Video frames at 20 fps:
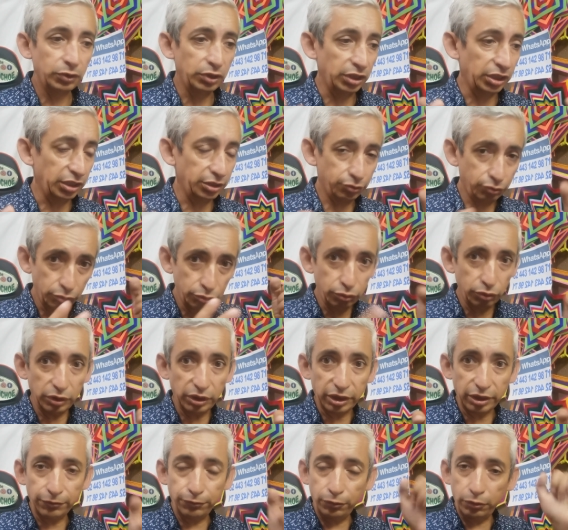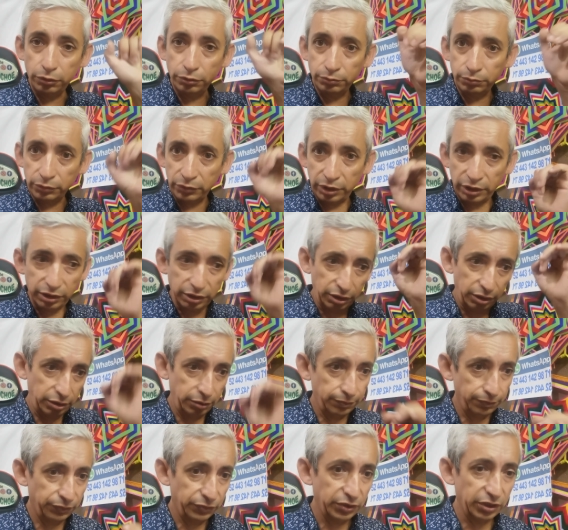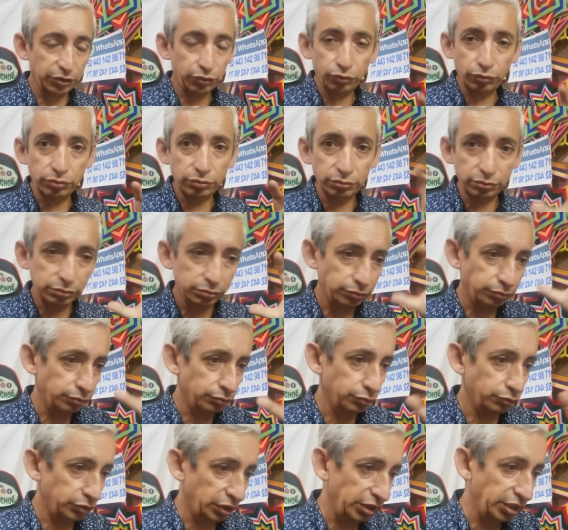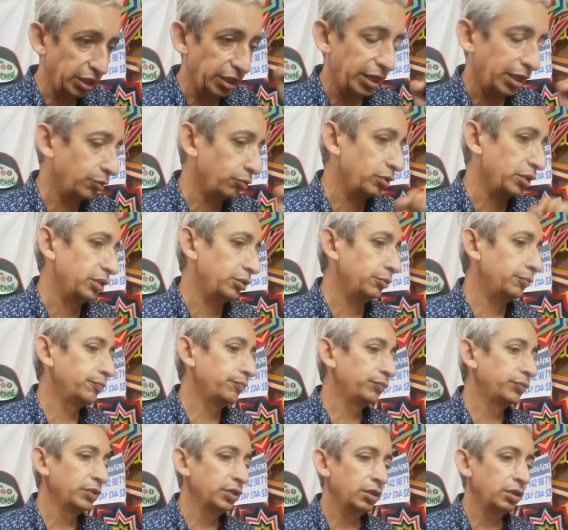Llegas con tu garrafón y ahí es una llenadora, ¿no?